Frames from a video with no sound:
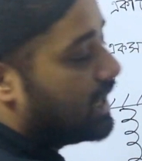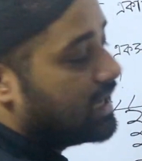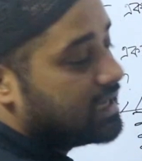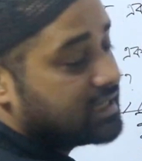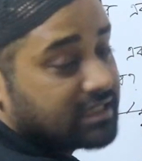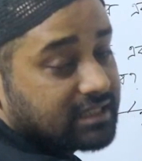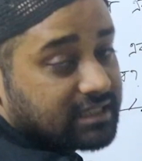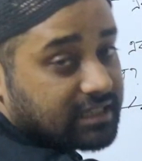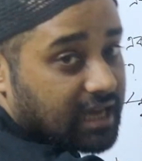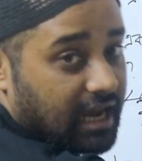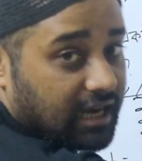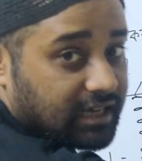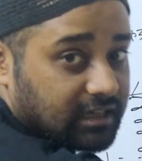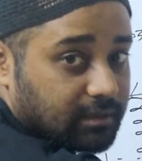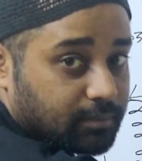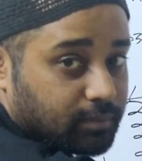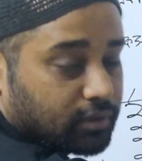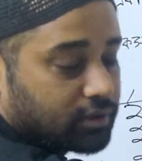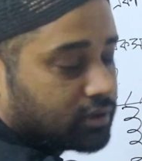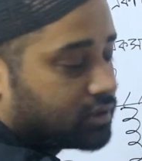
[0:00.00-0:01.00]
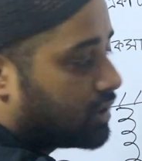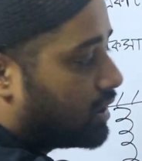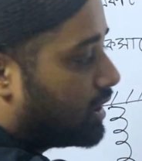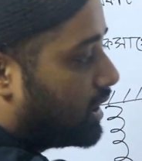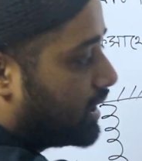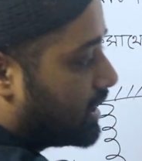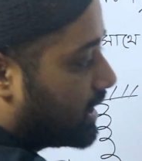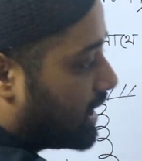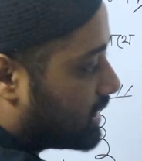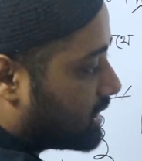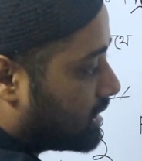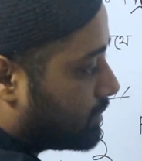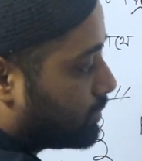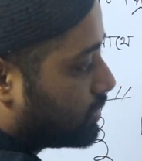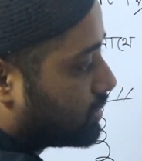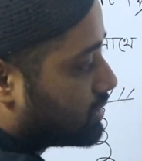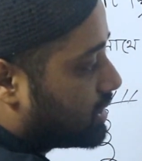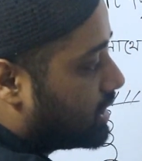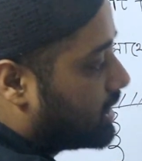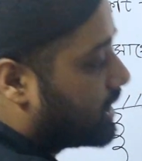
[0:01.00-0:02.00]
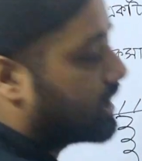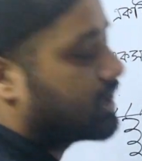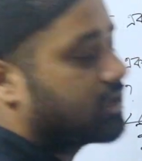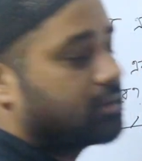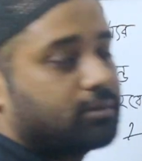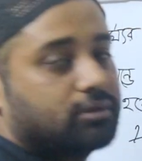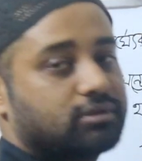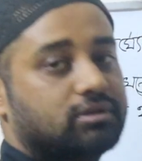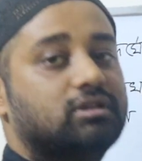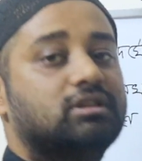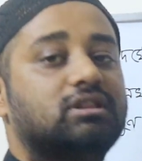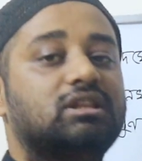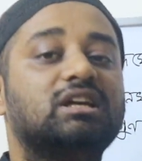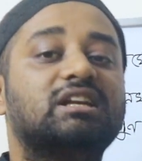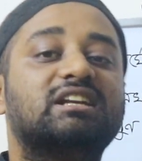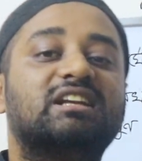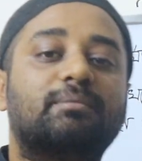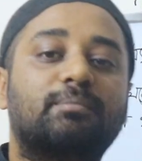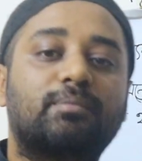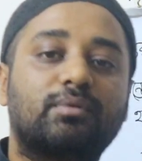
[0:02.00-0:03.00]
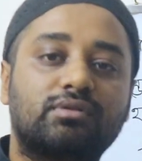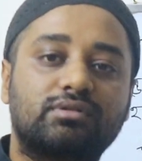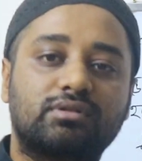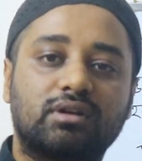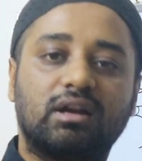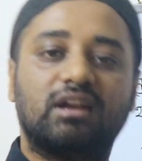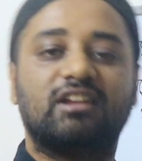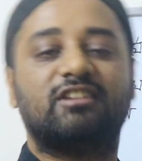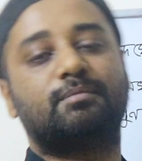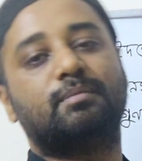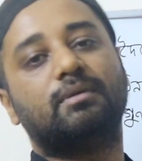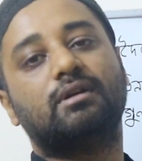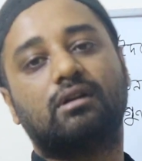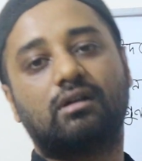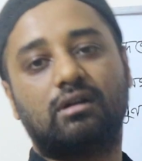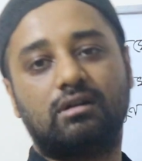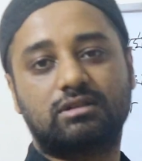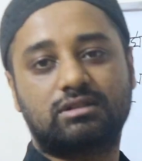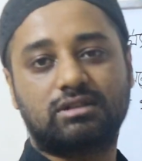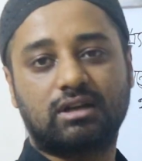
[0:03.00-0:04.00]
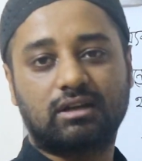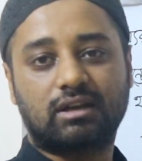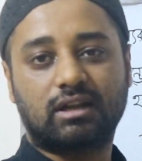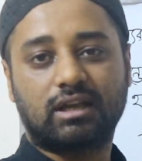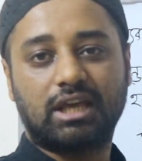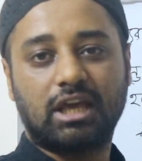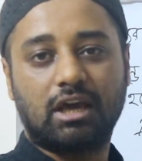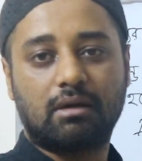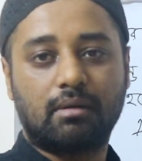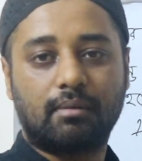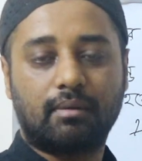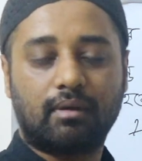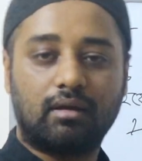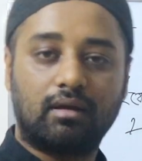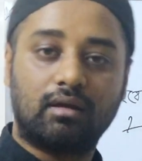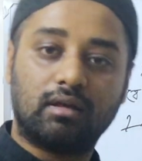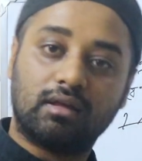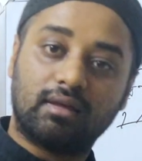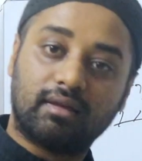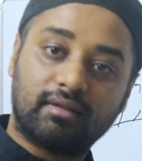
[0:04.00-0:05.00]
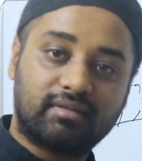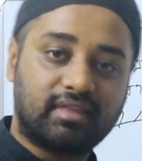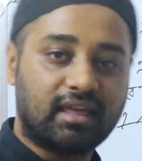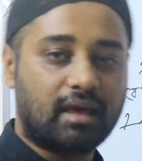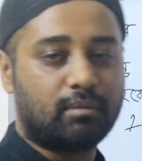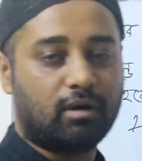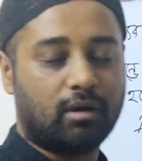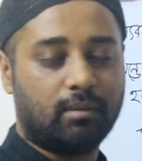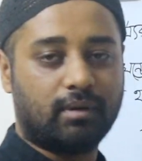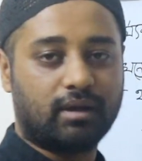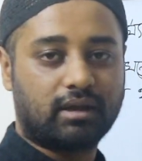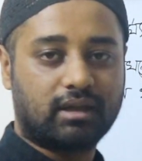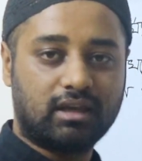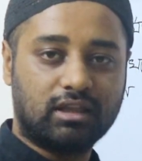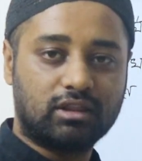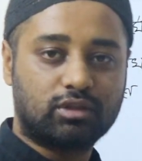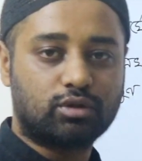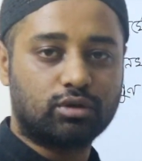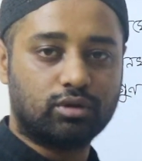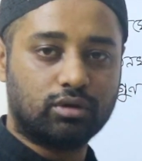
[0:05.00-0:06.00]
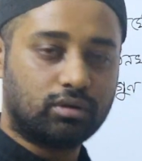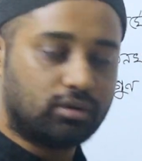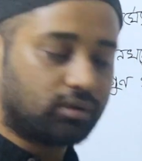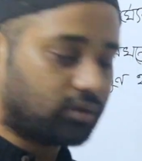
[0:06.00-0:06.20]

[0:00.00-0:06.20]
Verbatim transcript: এই যে যে একটা পোর্শন এটা একটা পোর্শন এটা একটা পোর্শন তিনটা পোর্শনের স্প্রিং কনস্ট্যান্টটা কি হবে বলো সেম হবে কিন্তু